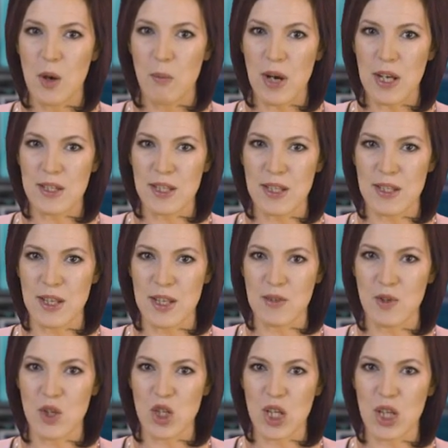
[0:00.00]
«Позиция
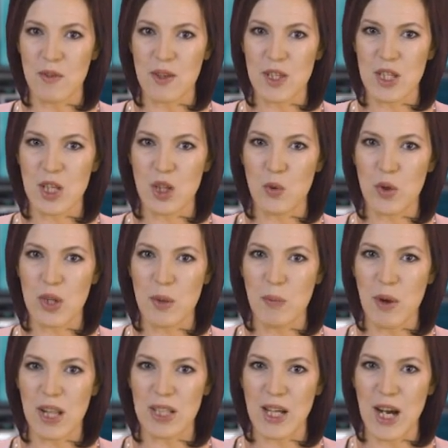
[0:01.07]
Священного Синода
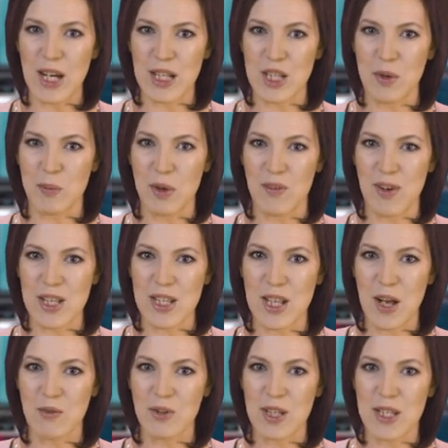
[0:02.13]
Болгарской
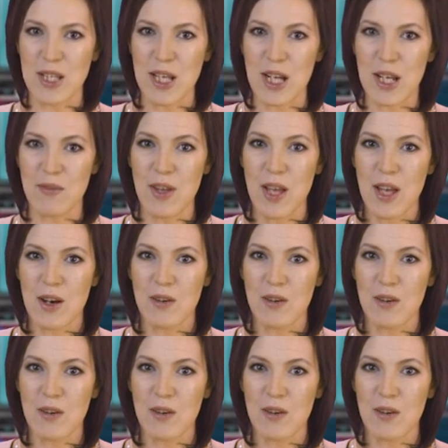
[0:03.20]
православной церкви